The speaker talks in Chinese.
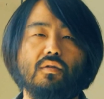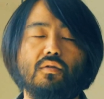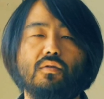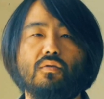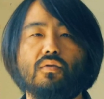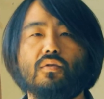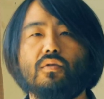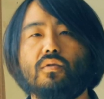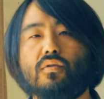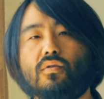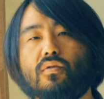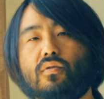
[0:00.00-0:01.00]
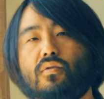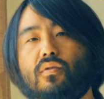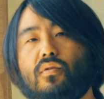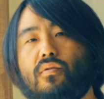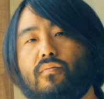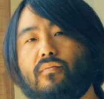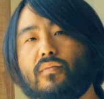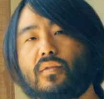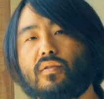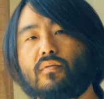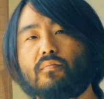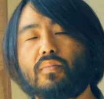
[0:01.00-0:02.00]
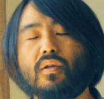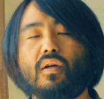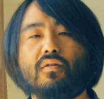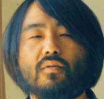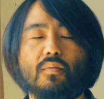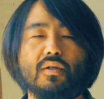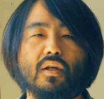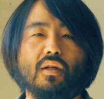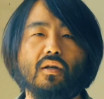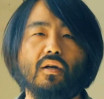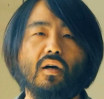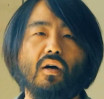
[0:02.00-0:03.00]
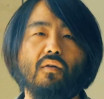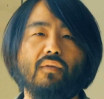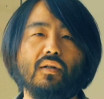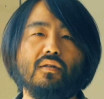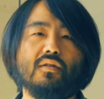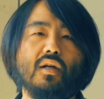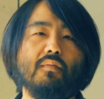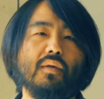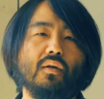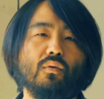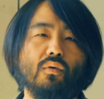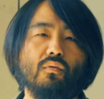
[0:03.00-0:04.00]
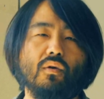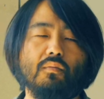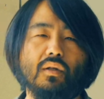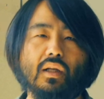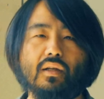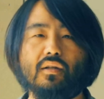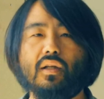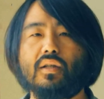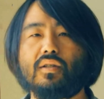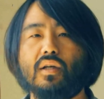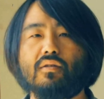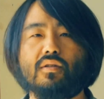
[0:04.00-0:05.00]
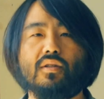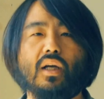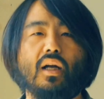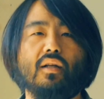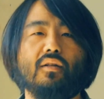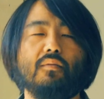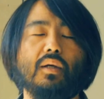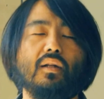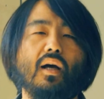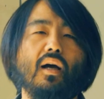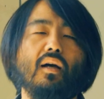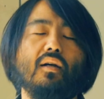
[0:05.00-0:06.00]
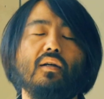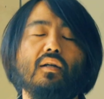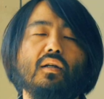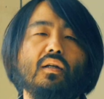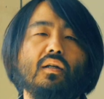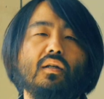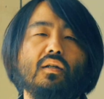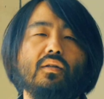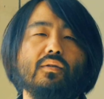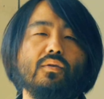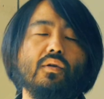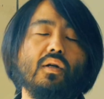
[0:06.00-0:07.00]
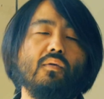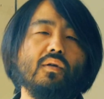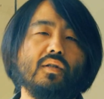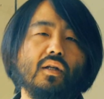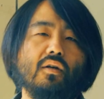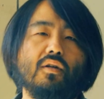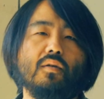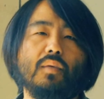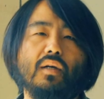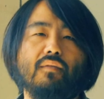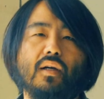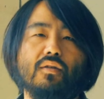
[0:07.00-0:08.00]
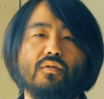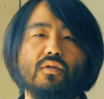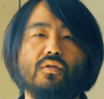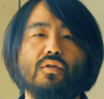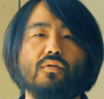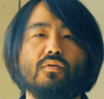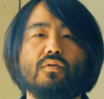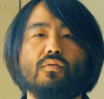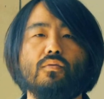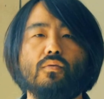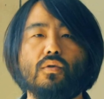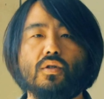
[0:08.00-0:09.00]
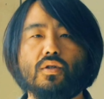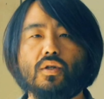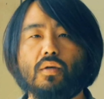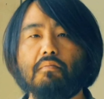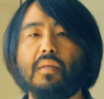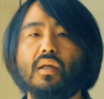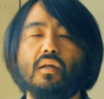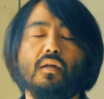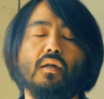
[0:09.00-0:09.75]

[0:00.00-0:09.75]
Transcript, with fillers: 就是不知道怎么才能好，反正上面对我们来来讲是压力特别大，所以呢，我想到一个办法，就是求助于神明。